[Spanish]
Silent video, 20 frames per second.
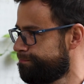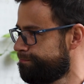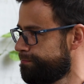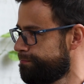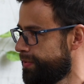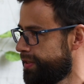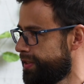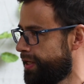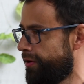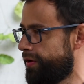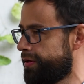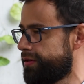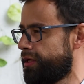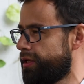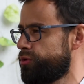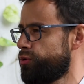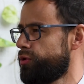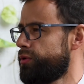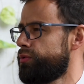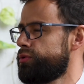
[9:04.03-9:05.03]
La
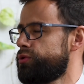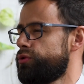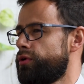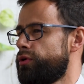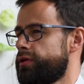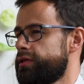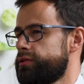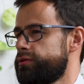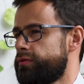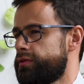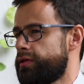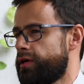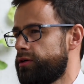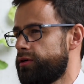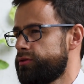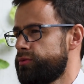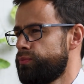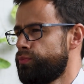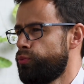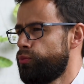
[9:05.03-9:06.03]
verdad tuvimos unos
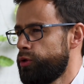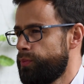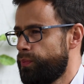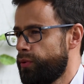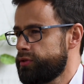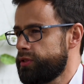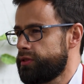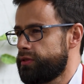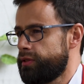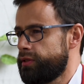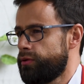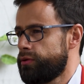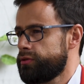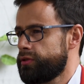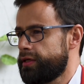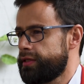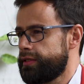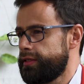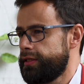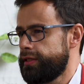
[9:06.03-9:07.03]
resultados muy positivos
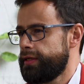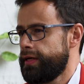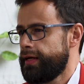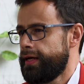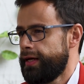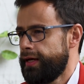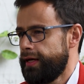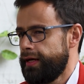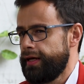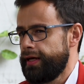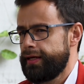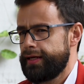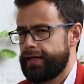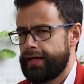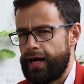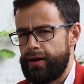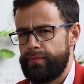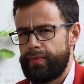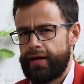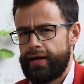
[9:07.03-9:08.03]
aquí en
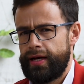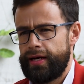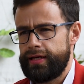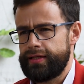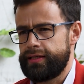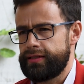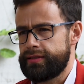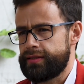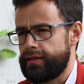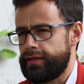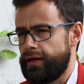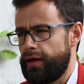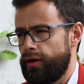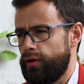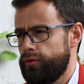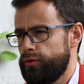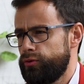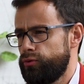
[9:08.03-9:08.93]
Cámara y en Senado.